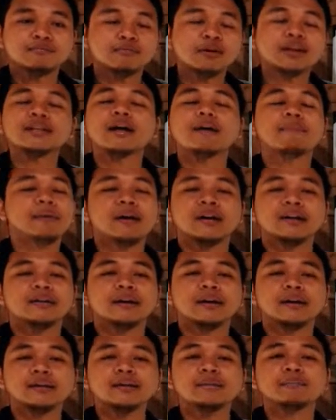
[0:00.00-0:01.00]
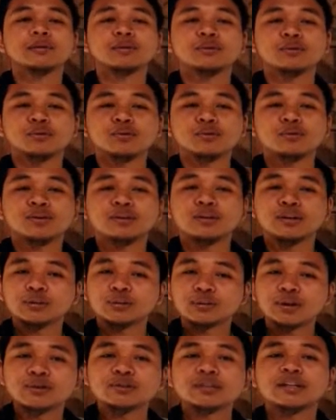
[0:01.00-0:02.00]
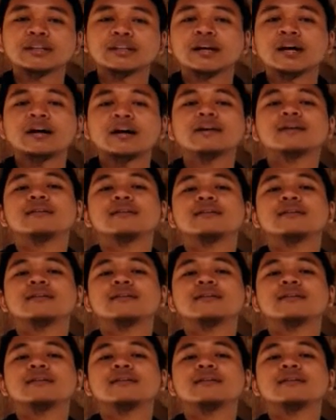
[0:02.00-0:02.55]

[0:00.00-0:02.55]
buat apa hina ini dibentuk itu harus kita